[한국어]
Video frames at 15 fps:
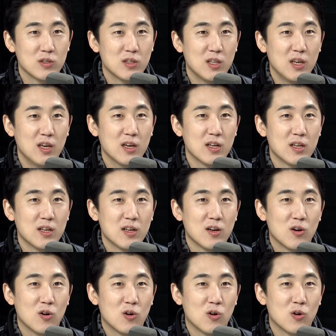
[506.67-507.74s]
근데
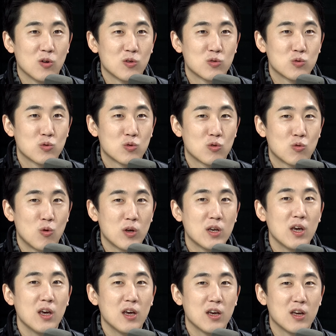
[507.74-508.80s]
어
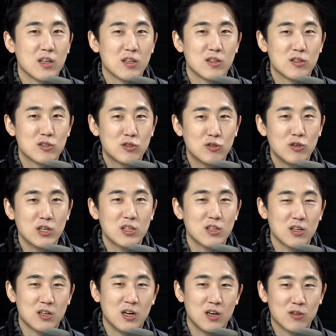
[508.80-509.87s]
되게
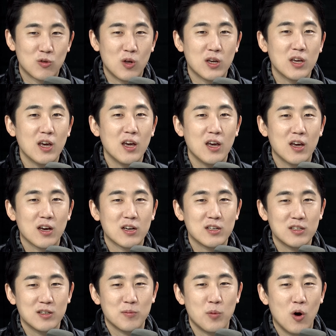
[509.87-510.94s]
스트릭트가 그러니까 되게
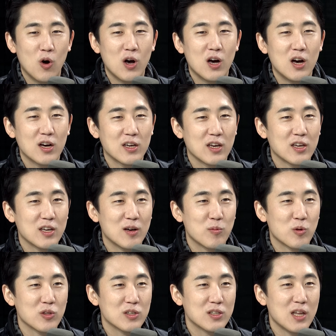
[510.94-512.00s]
그 명확하게
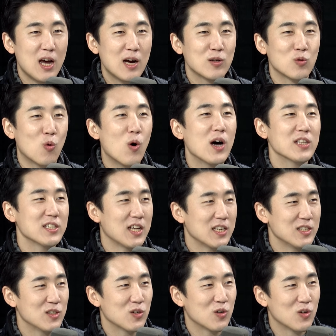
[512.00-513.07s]
얘기하면은 항노화는
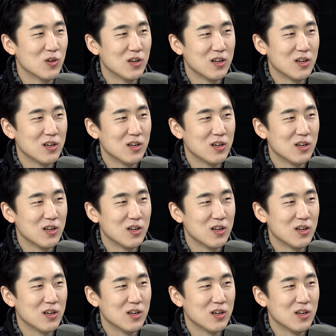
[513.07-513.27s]
아니죠.